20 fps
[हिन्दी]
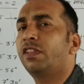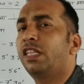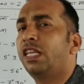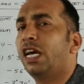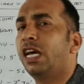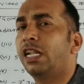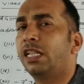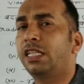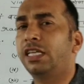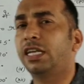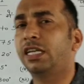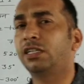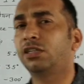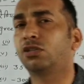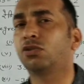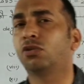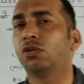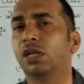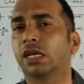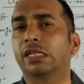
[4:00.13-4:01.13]
विद्यार्थी है
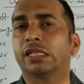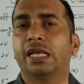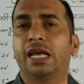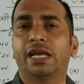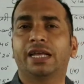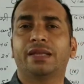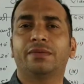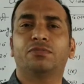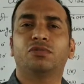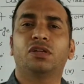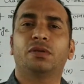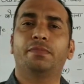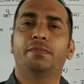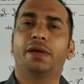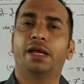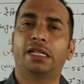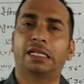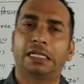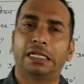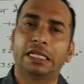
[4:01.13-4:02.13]
जिसको लगता है कि मुझे
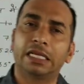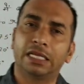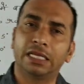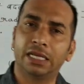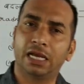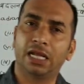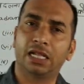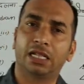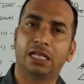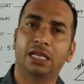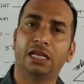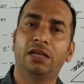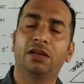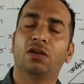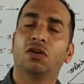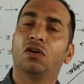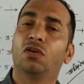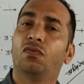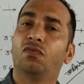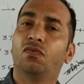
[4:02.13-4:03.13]
मैथ नहीं आती
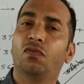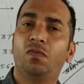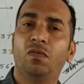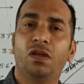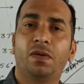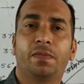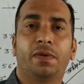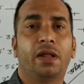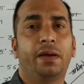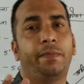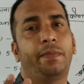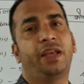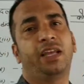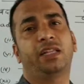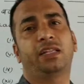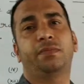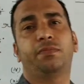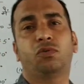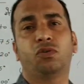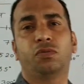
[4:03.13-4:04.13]
वो भी अपना
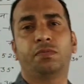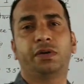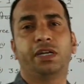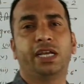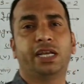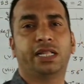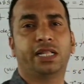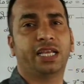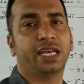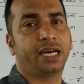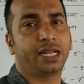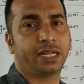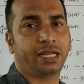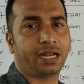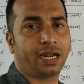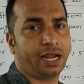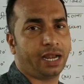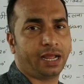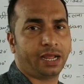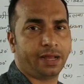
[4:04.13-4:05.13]
बेस बहुत बढ़िया तैयार
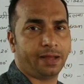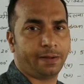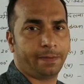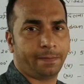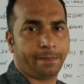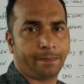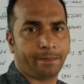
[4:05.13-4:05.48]
कर लेगा